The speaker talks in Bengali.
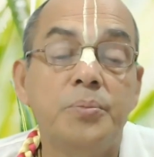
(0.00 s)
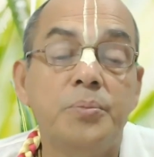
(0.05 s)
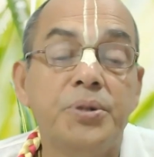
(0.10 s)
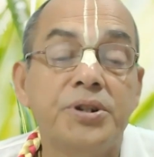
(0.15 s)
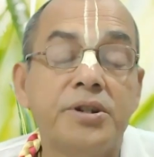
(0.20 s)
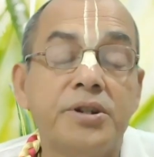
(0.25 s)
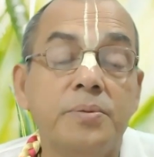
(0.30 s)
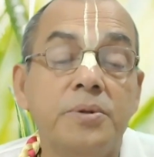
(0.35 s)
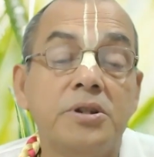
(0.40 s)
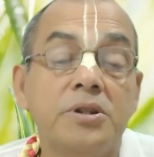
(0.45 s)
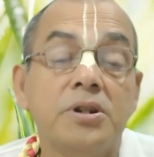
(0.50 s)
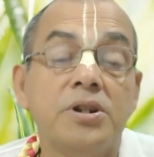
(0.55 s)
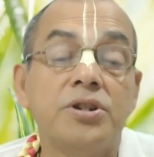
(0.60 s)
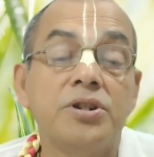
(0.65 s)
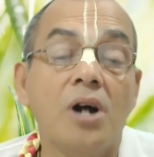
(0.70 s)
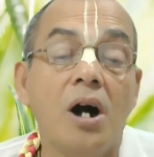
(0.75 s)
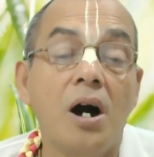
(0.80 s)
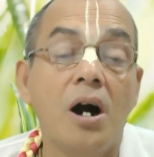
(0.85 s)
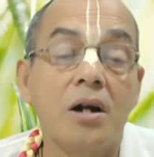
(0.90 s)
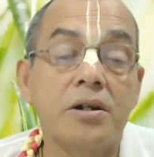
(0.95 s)
পৃথিবীতে
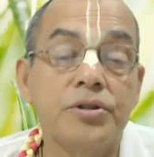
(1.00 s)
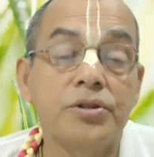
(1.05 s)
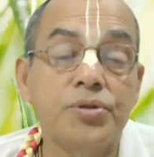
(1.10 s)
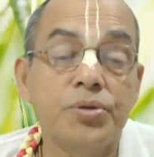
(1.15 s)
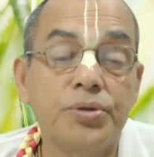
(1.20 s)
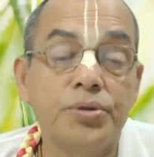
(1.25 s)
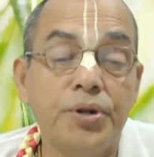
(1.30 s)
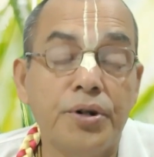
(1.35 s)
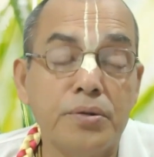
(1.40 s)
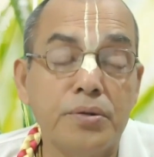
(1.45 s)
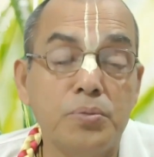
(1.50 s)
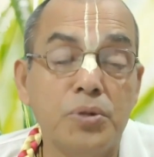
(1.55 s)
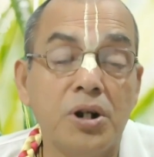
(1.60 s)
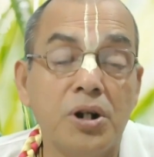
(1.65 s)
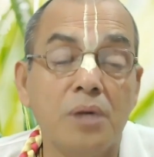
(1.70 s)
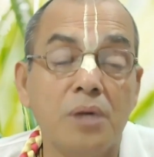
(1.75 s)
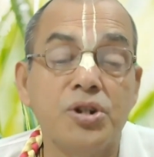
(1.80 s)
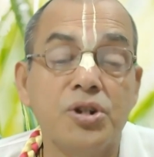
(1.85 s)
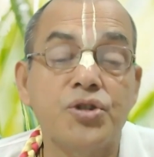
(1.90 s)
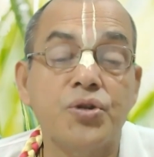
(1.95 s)
যাহা কিছু ধর্ম
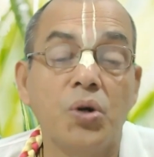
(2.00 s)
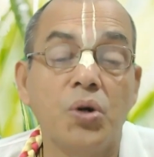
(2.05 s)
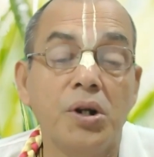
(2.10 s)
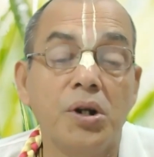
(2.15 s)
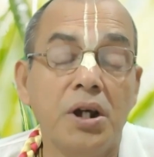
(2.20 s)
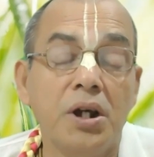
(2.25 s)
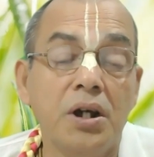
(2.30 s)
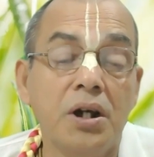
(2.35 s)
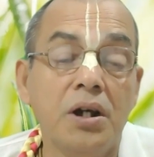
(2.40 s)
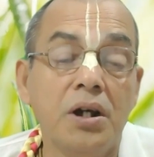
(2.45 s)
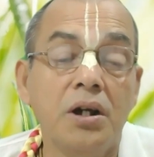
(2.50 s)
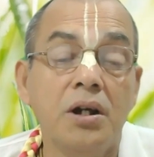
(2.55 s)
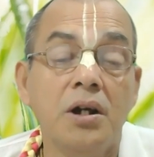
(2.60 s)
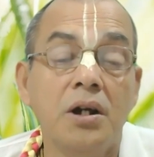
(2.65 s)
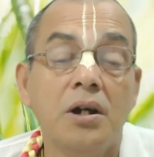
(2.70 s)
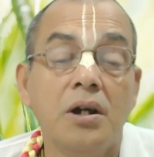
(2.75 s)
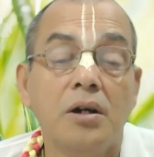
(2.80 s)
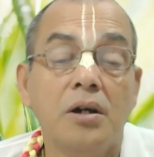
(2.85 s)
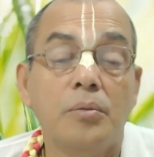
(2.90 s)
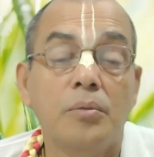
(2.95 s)
নামে চলে
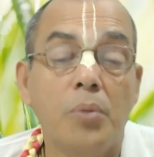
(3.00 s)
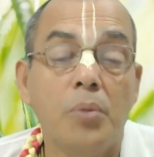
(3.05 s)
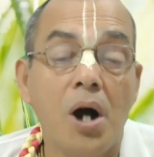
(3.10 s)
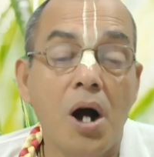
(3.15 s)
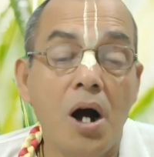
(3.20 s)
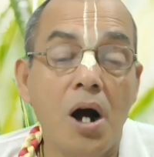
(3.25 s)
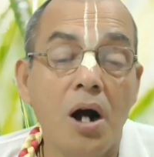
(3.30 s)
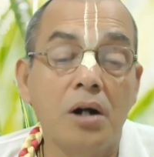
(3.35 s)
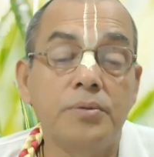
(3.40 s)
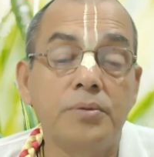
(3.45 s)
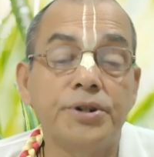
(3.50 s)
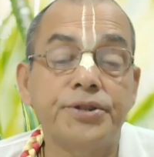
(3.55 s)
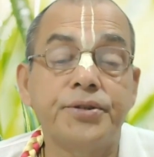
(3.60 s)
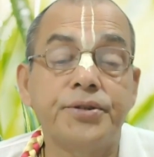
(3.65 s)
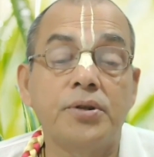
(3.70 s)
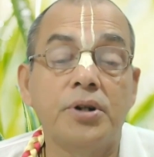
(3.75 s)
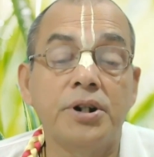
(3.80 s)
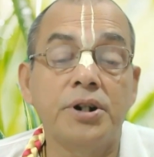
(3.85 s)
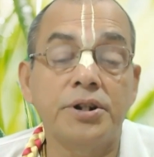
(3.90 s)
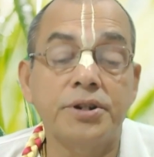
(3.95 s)
ভাগবত
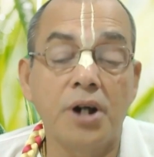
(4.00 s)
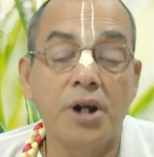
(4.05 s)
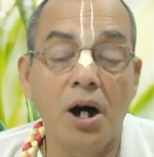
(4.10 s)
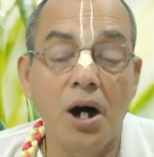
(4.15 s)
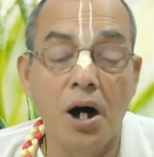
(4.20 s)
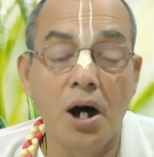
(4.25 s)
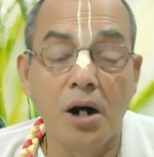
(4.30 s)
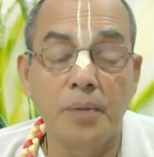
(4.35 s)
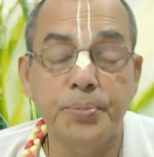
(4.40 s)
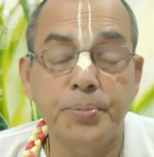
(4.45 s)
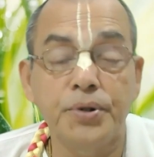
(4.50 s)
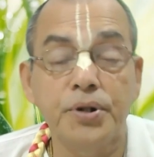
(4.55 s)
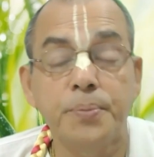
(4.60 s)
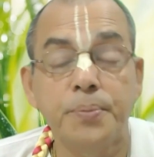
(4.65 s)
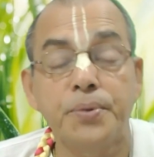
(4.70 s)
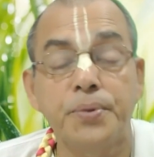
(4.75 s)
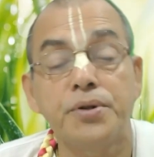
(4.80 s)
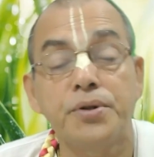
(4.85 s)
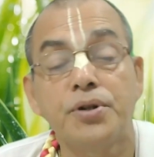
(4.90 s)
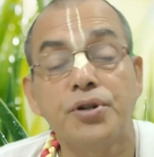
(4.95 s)
কহে তাহা
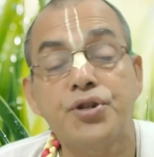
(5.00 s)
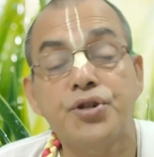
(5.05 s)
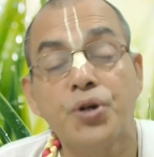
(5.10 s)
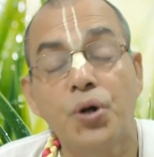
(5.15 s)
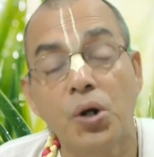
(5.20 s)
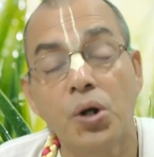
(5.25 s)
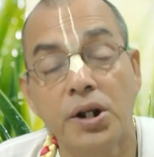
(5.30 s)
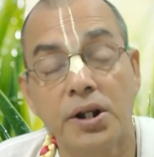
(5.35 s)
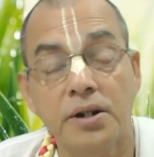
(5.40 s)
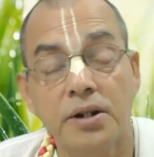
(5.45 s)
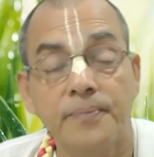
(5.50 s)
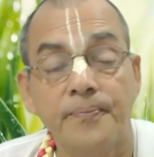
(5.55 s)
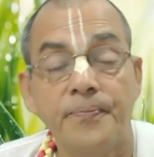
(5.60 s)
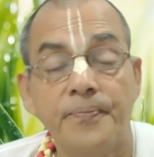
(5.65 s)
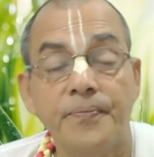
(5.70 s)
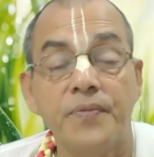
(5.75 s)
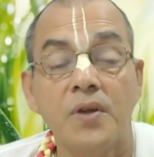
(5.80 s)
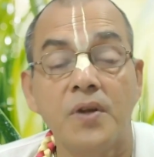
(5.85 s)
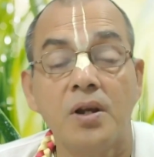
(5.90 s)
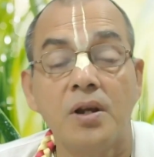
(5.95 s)
পরিপূর্ণ ছলে
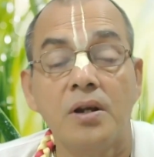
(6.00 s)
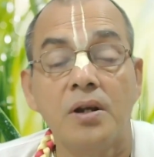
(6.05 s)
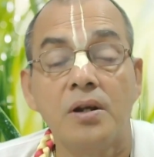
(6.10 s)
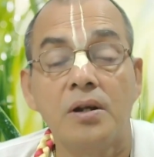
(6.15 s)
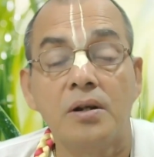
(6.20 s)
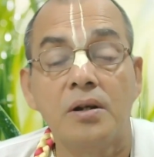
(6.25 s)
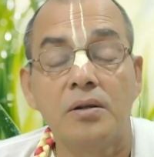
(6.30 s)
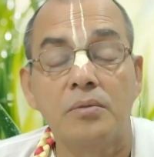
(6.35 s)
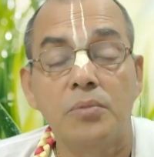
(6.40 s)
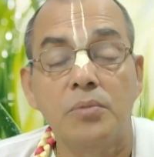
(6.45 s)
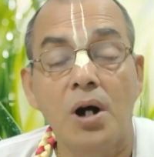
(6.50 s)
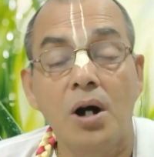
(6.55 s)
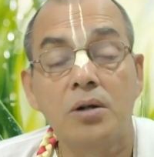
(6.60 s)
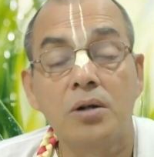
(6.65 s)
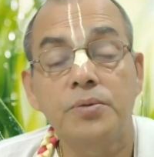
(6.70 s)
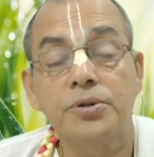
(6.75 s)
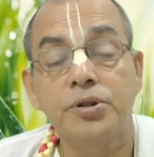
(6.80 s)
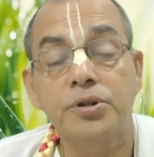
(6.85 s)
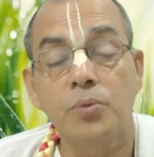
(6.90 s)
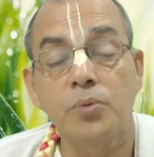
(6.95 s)

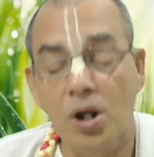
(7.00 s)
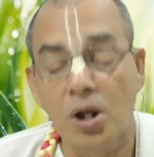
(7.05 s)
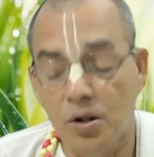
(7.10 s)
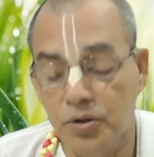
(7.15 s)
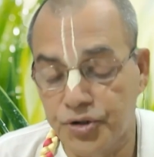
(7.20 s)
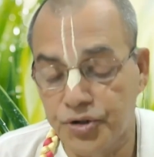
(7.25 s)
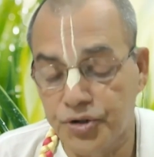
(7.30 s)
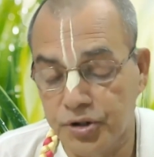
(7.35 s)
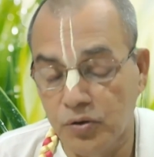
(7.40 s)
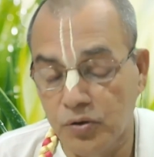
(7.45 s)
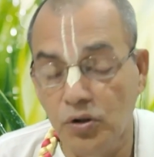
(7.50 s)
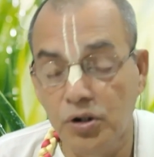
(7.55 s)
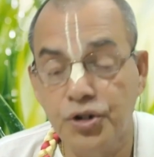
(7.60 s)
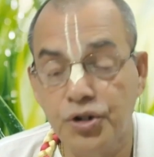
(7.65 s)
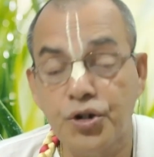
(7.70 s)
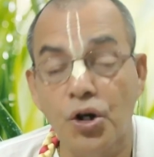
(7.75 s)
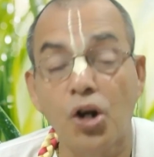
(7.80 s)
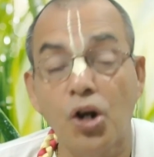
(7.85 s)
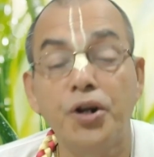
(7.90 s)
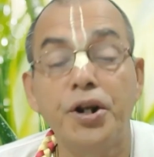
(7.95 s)
ভাগবতে বলা হচ্ছে এগুলি
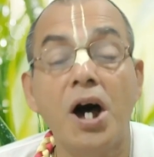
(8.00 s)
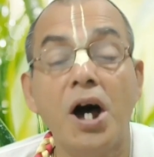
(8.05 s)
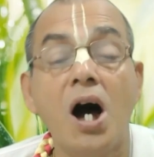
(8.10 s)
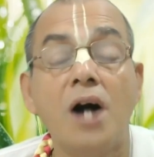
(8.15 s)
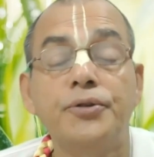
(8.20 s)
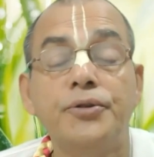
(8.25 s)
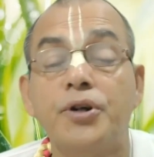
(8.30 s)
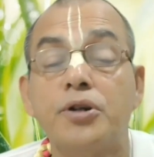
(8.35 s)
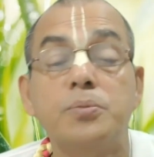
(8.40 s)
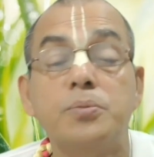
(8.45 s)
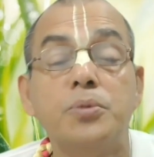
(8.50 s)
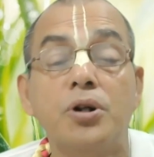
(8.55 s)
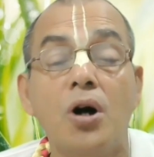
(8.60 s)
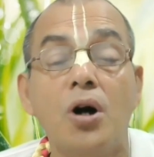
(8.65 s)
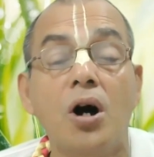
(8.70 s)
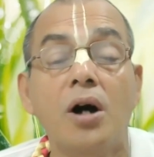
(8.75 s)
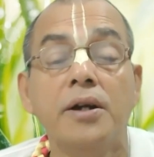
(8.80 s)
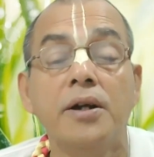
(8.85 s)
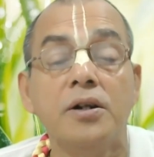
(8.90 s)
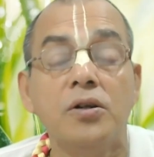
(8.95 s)
ছলনা ধর্ম
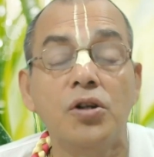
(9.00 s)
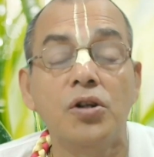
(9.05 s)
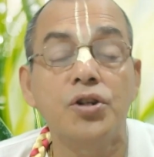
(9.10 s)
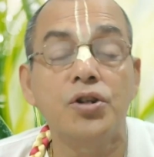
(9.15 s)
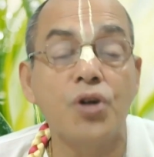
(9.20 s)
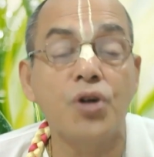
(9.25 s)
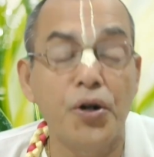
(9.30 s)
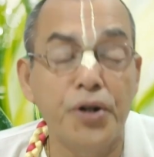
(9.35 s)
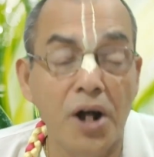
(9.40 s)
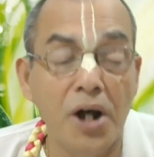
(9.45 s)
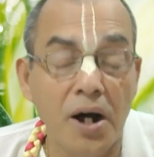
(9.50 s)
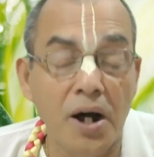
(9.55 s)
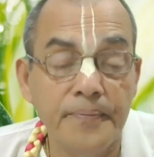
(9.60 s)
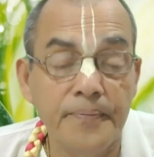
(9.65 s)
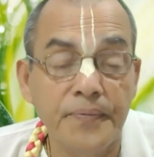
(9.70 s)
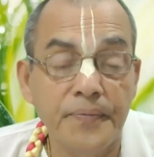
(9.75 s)
নয় এগুলি ছলনা